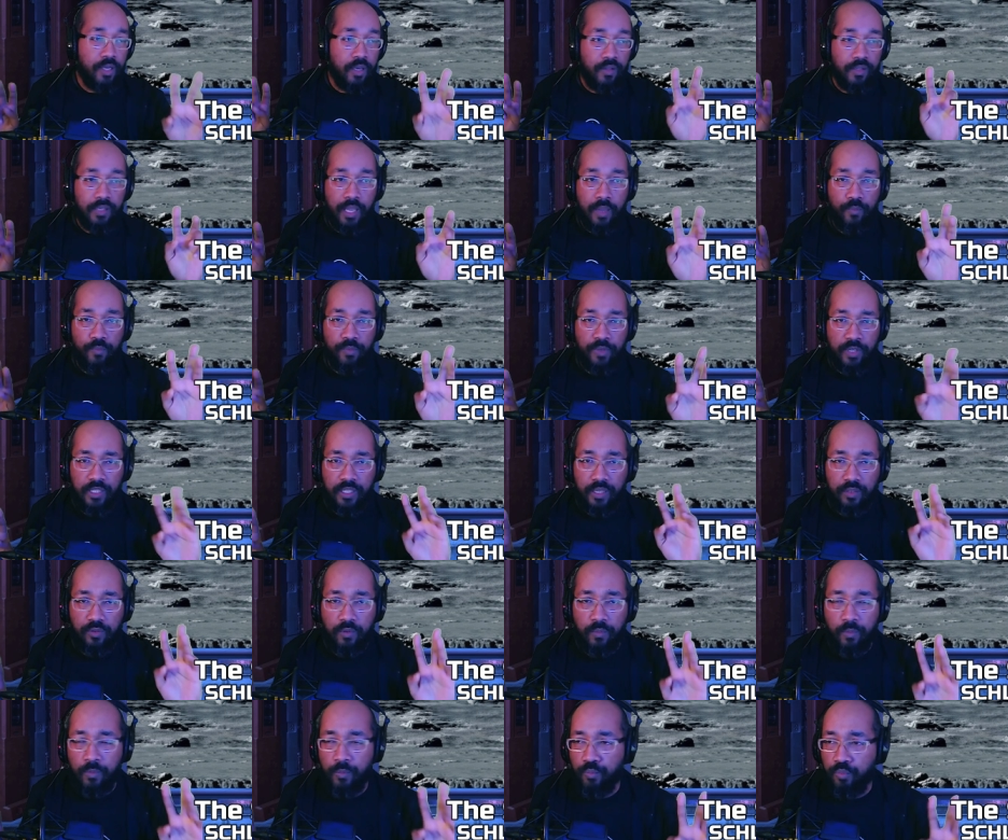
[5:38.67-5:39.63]
Il y a un terme
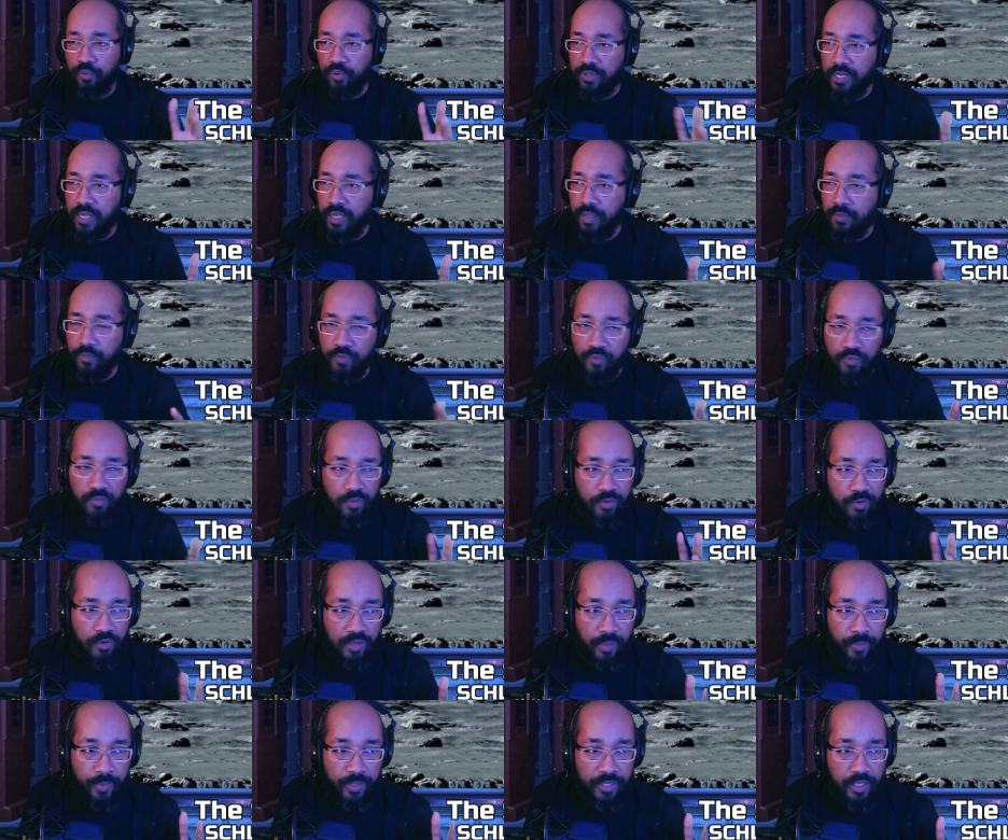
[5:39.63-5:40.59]
exactement pour ça, mais je
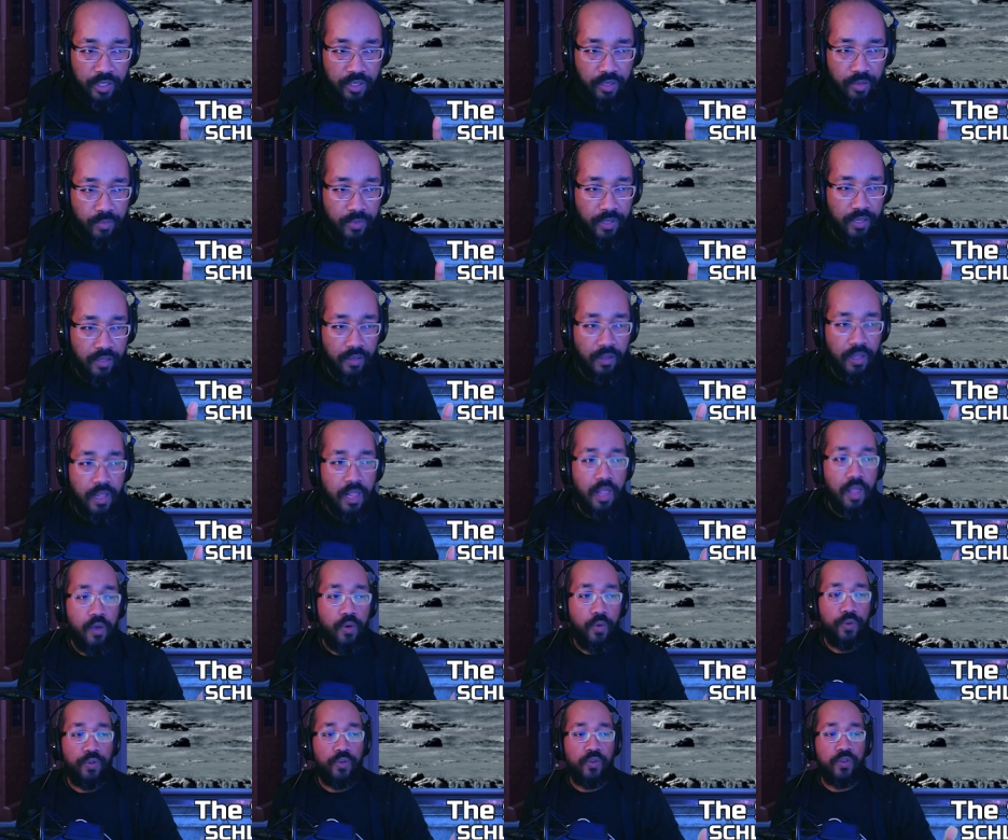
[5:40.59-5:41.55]
ne sais pas si je l'ai bien
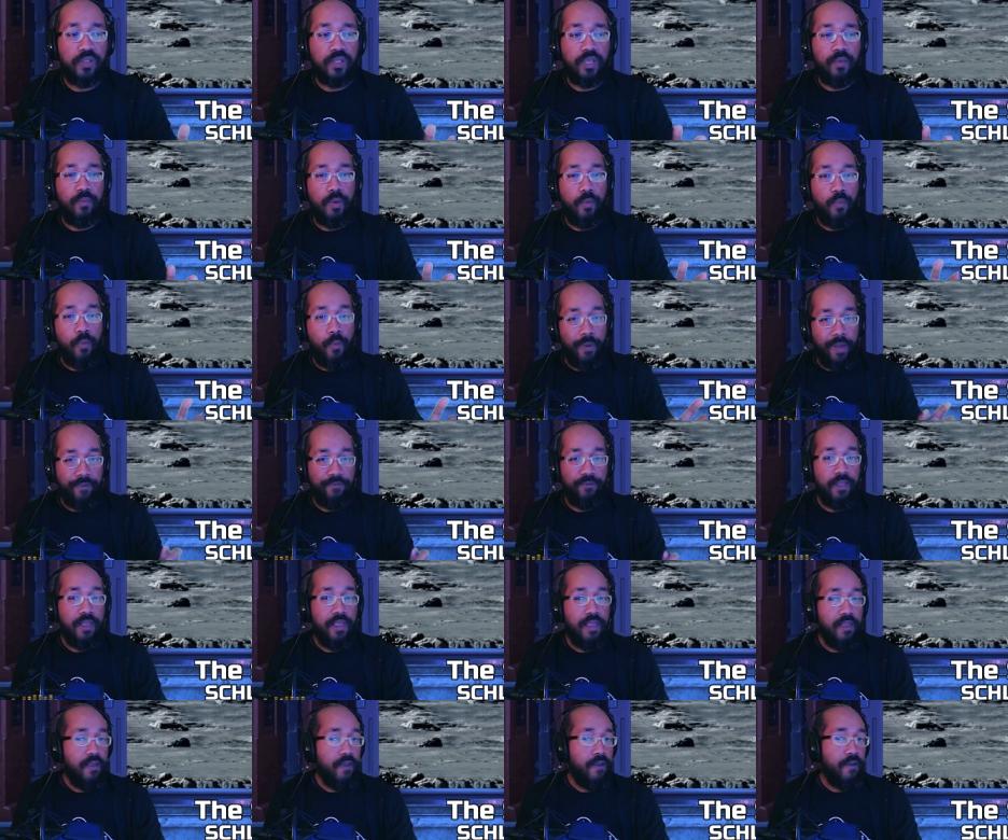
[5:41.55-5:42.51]
retranscrit. Mais bon,
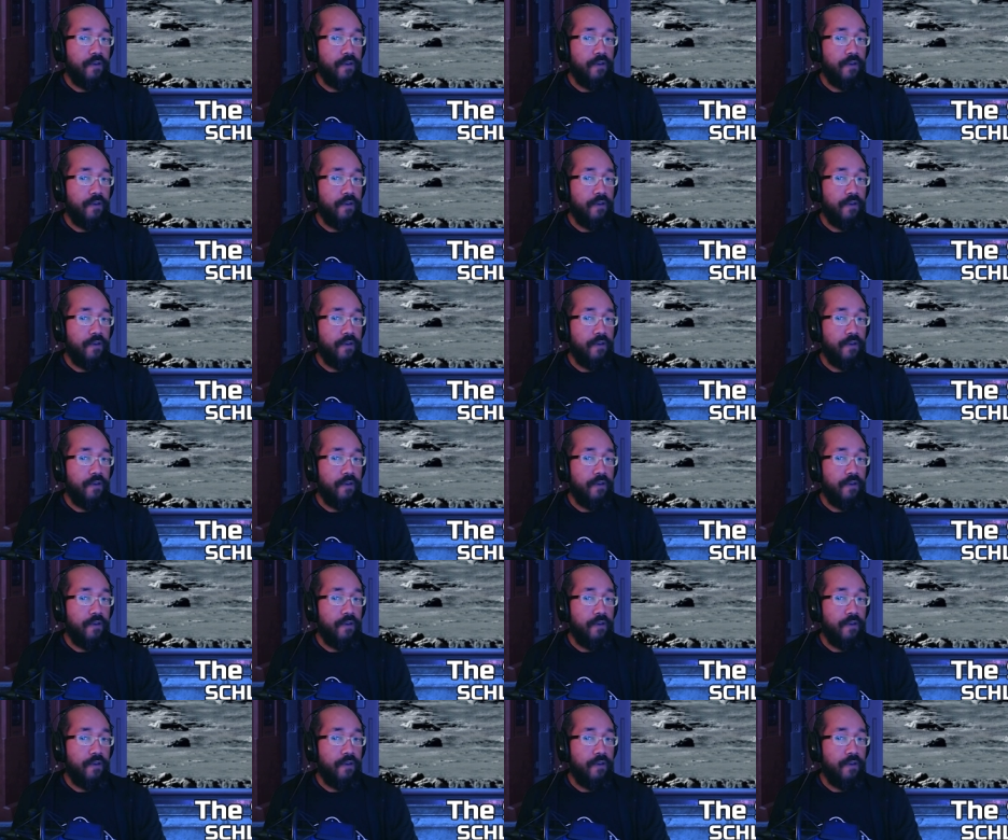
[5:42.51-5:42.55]
bref,